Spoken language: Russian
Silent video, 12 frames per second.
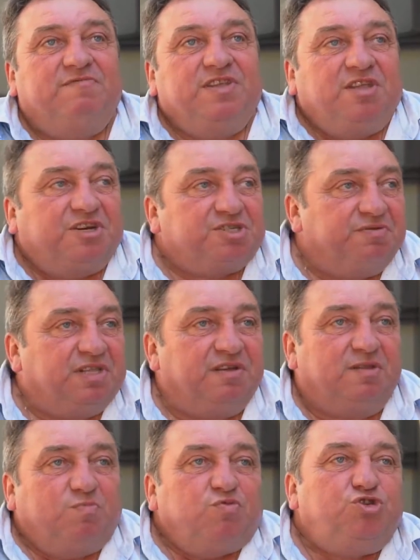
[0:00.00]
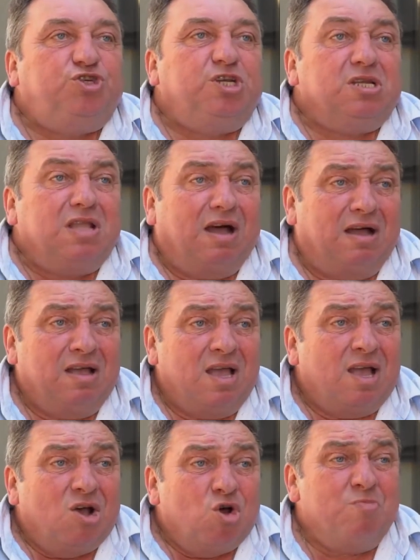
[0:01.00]
не выдерживает, говорит, мужчина,
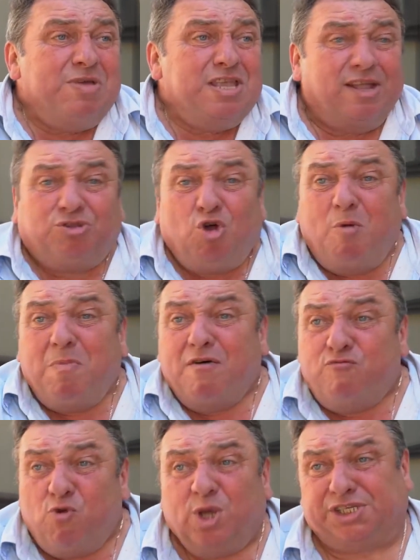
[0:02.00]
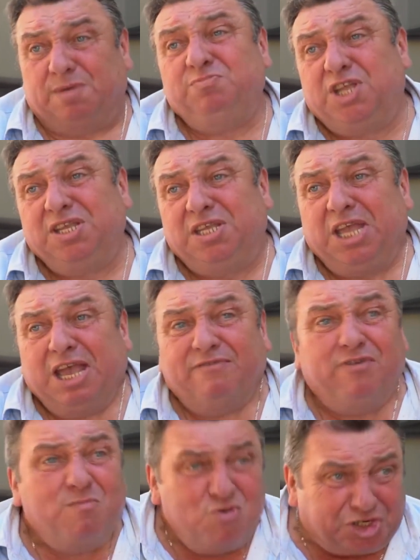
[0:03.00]
у меня дома 8 детей,
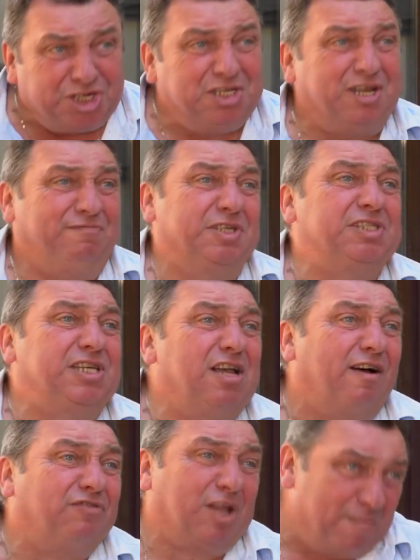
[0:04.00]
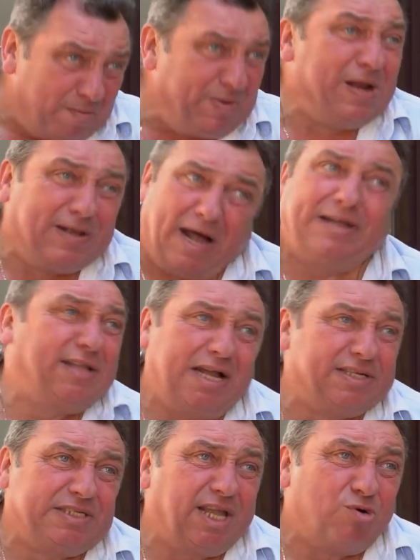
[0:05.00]
вы можете вести автомобиль как-то
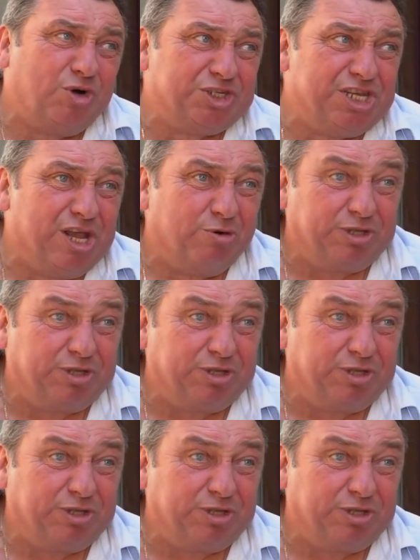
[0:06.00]
осторожнее?